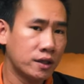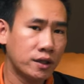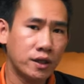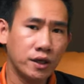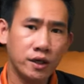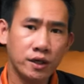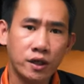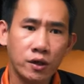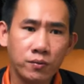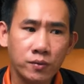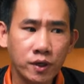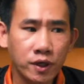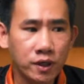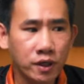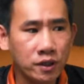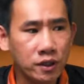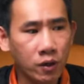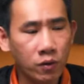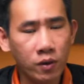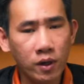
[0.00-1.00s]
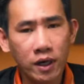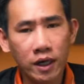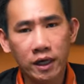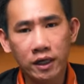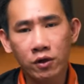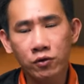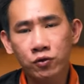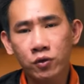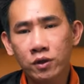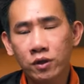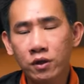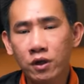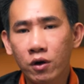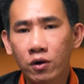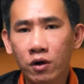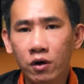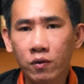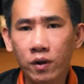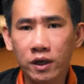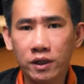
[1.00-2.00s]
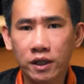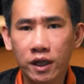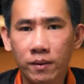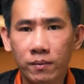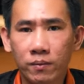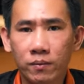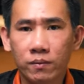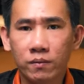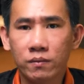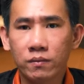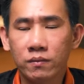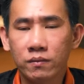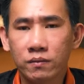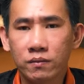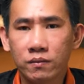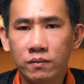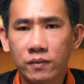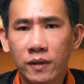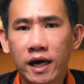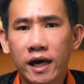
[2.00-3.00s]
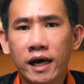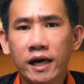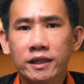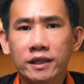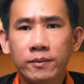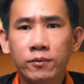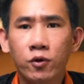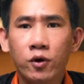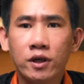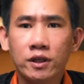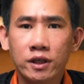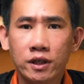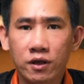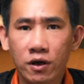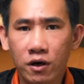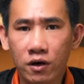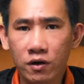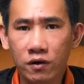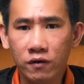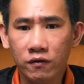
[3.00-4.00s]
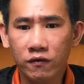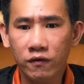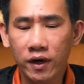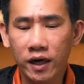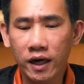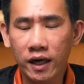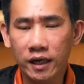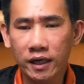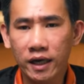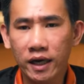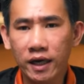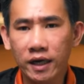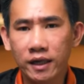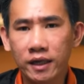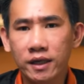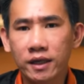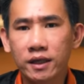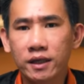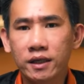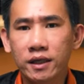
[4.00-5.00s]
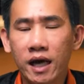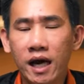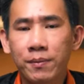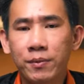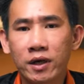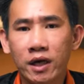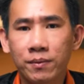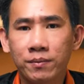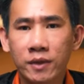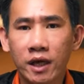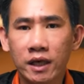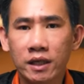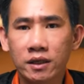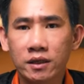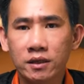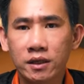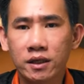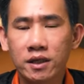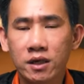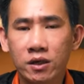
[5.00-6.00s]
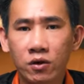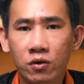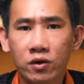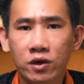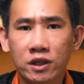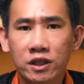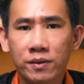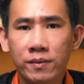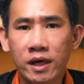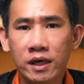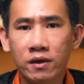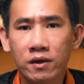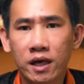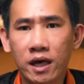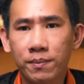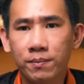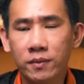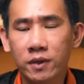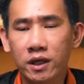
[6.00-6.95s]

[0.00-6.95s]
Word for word: Thì thông thường những dòng loa này công suất nó đâu đó khoảng tầm 200W gì đó, và cái áp lực âm thanh, cái cường độ decibel nó